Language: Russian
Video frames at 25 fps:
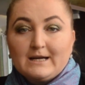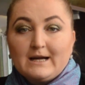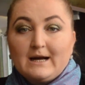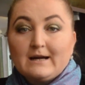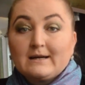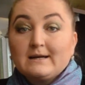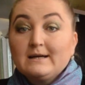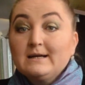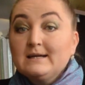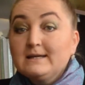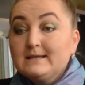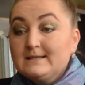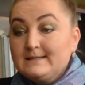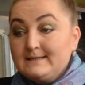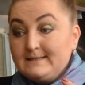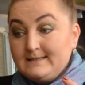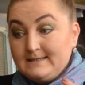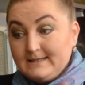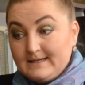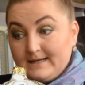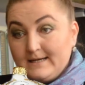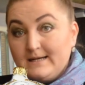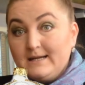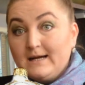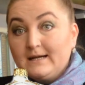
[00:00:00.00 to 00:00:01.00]
как
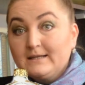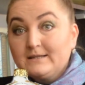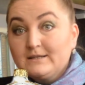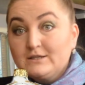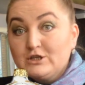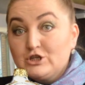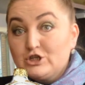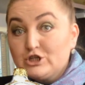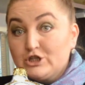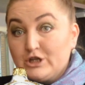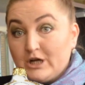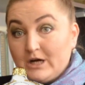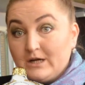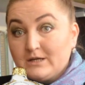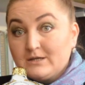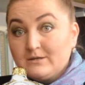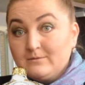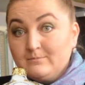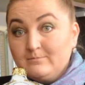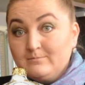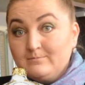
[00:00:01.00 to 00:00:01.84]
стеклянный шар –